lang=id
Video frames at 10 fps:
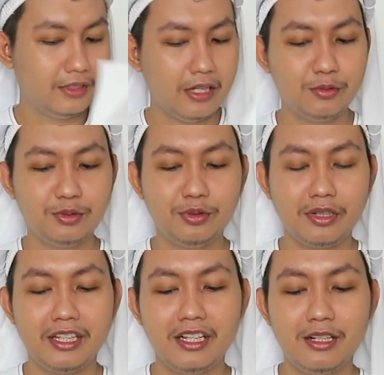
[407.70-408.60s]
Nah
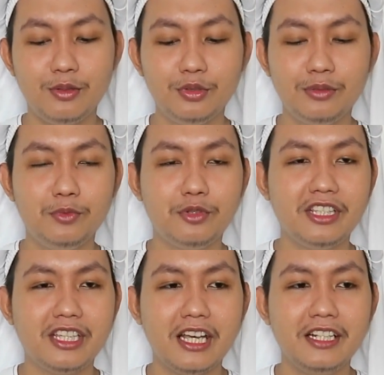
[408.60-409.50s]
untuk yang oud
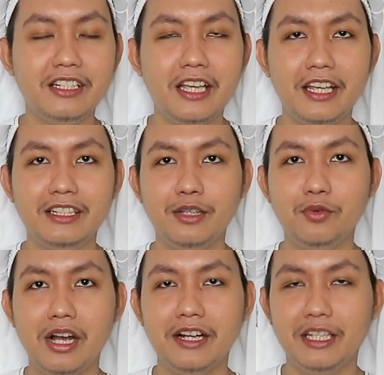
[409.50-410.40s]
bukia dia ini
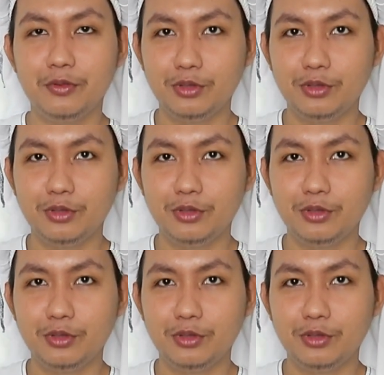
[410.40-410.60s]
wangi